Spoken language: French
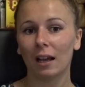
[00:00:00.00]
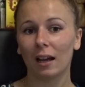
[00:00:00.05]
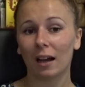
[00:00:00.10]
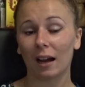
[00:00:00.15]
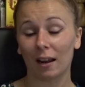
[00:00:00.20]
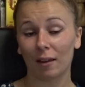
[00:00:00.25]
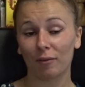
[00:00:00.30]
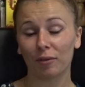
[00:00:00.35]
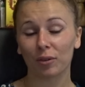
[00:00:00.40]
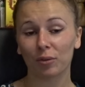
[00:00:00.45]

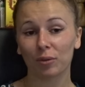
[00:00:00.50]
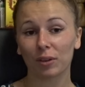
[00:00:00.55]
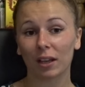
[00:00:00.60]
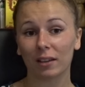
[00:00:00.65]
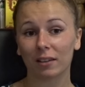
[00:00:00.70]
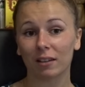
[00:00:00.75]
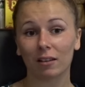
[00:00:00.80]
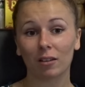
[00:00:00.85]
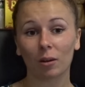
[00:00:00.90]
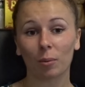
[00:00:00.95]
à la fin du
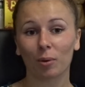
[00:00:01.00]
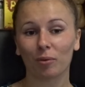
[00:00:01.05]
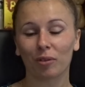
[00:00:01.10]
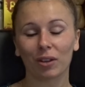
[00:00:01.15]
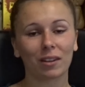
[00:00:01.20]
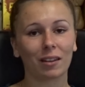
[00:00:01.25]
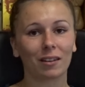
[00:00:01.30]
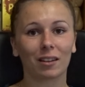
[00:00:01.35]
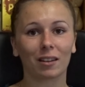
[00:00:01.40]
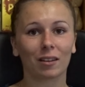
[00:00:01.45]
dernier tome, en fait,
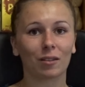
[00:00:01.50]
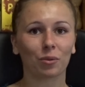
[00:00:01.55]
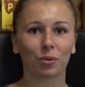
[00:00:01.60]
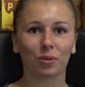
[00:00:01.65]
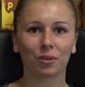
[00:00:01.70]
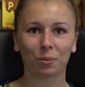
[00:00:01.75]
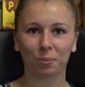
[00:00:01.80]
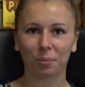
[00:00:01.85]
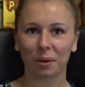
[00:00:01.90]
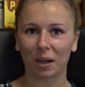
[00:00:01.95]
il y a des questions qui
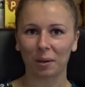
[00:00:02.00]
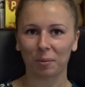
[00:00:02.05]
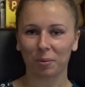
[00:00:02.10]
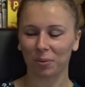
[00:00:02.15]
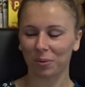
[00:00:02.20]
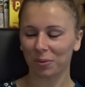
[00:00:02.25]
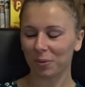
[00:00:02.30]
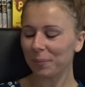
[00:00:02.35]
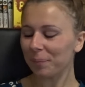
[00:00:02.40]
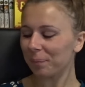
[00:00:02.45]
ne sont pas
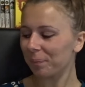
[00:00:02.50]
répondues.